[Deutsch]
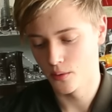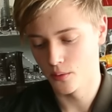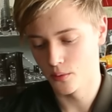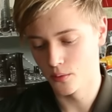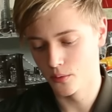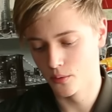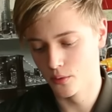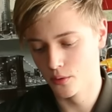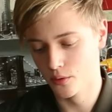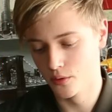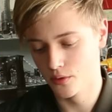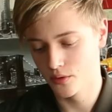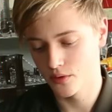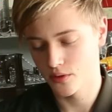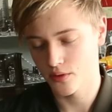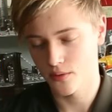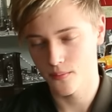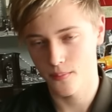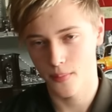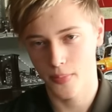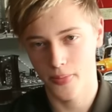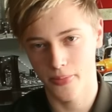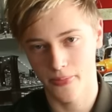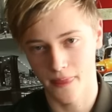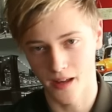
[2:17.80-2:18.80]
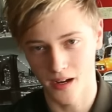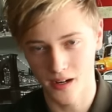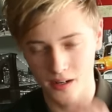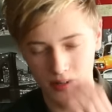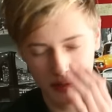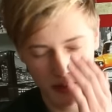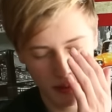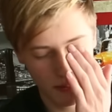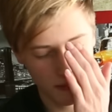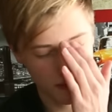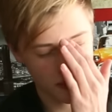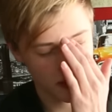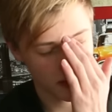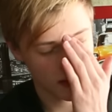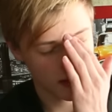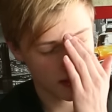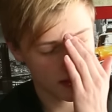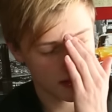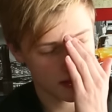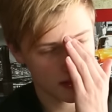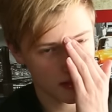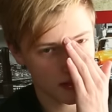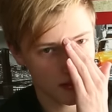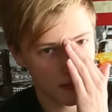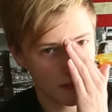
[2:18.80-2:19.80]
Und dann kommt dir
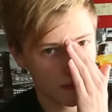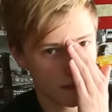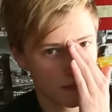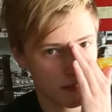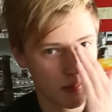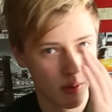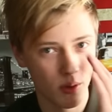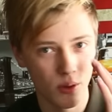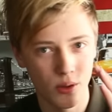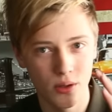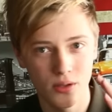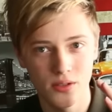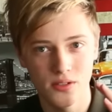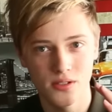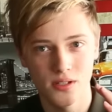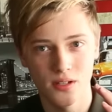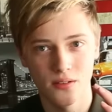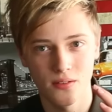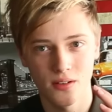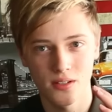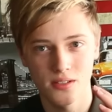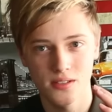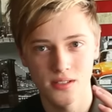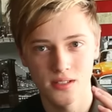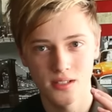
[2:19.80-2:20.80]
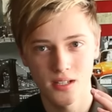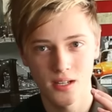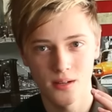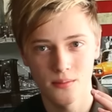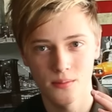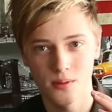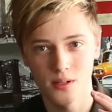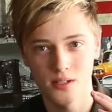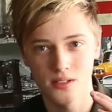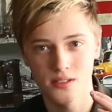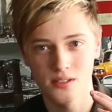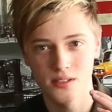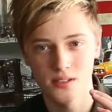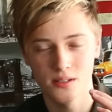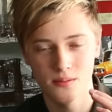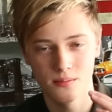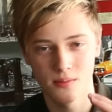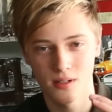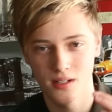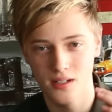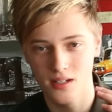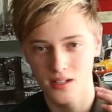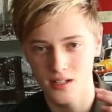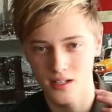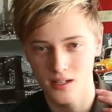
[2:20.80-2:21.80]
das Blödste, was ich jemals in
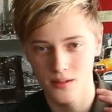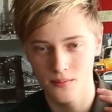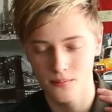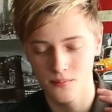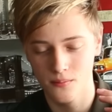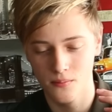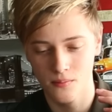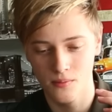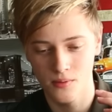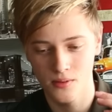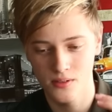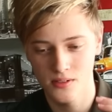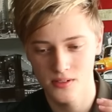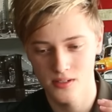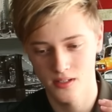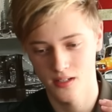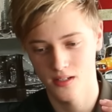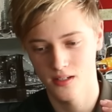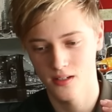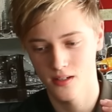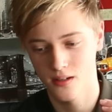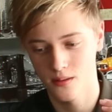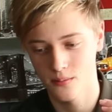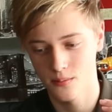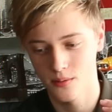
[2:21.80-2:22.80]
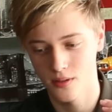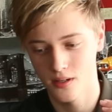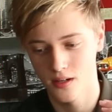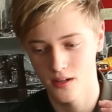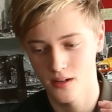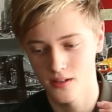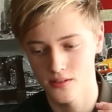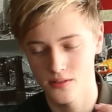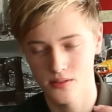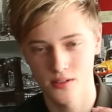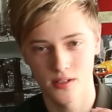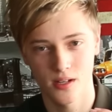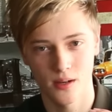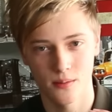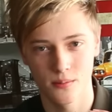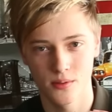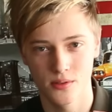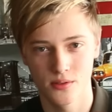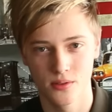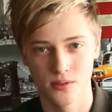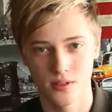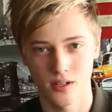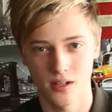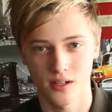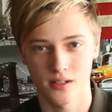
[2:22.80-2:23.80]
meinem Leben gesehen habe. Ja. Also ich habe mir
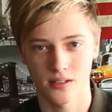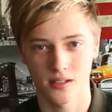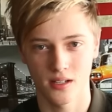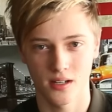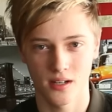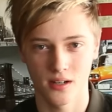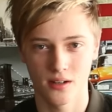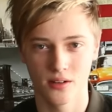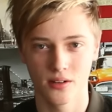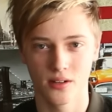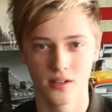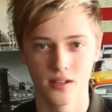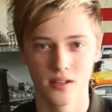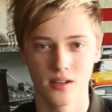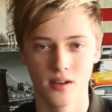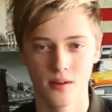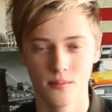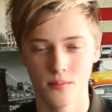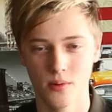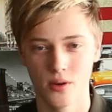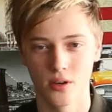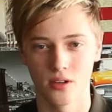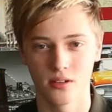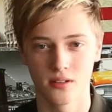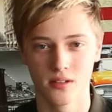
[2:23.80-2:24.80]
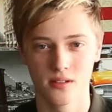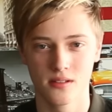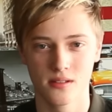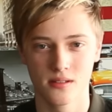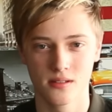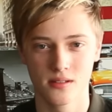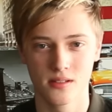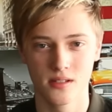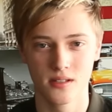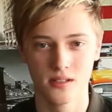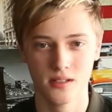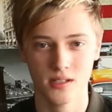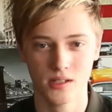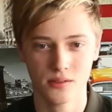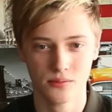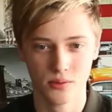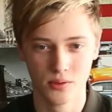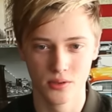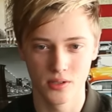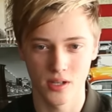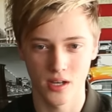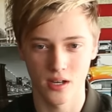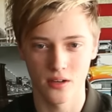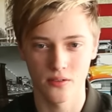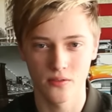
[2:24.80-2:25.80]
so gedacht, ja okay, er möchte jetzt sich irgendwo
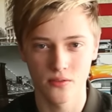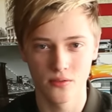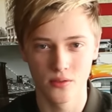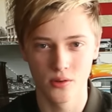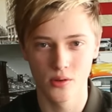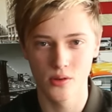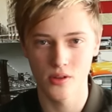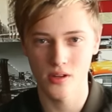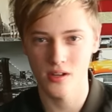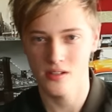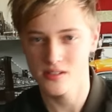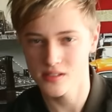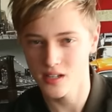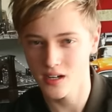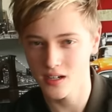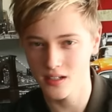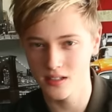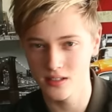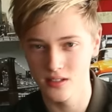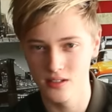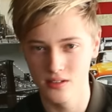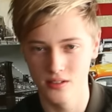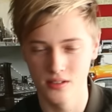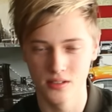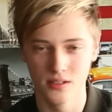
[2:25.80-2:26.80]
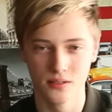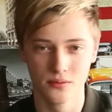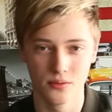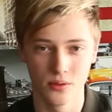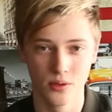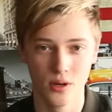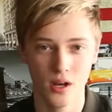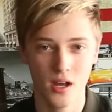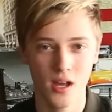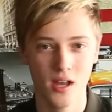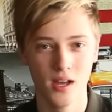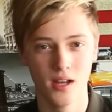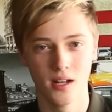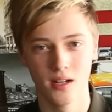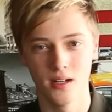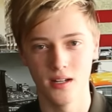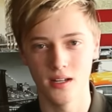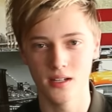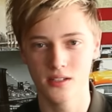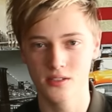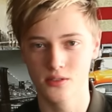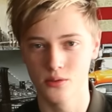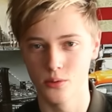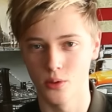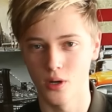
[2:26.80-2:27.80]
treffen oder er sagt halt irgendwo,
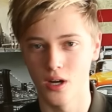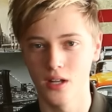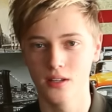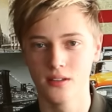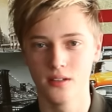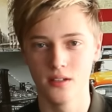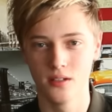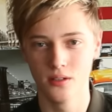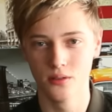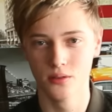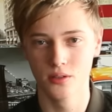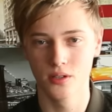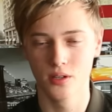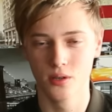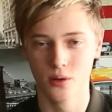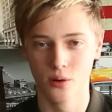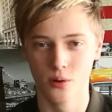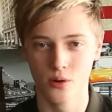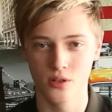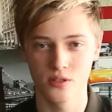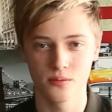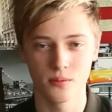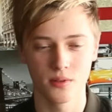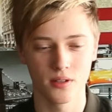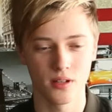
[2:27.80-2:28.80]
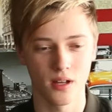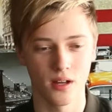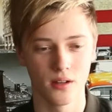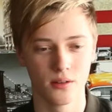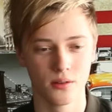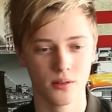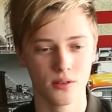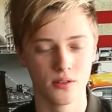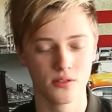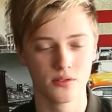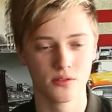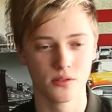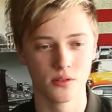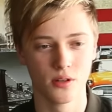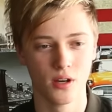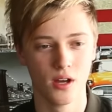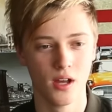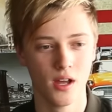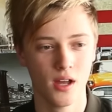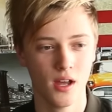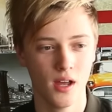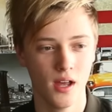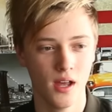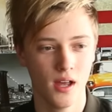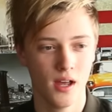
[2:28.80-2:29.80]
leg's dorthin und ich hol's mir dann oder so.
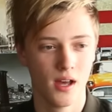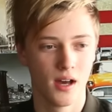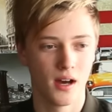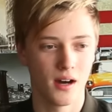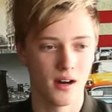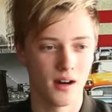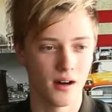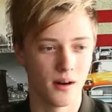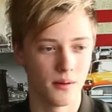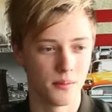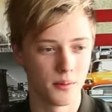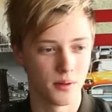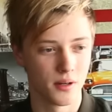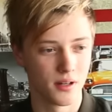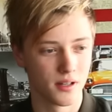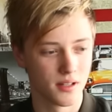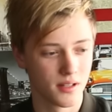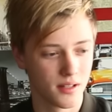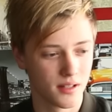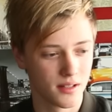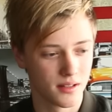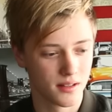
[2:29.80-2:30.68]
Aber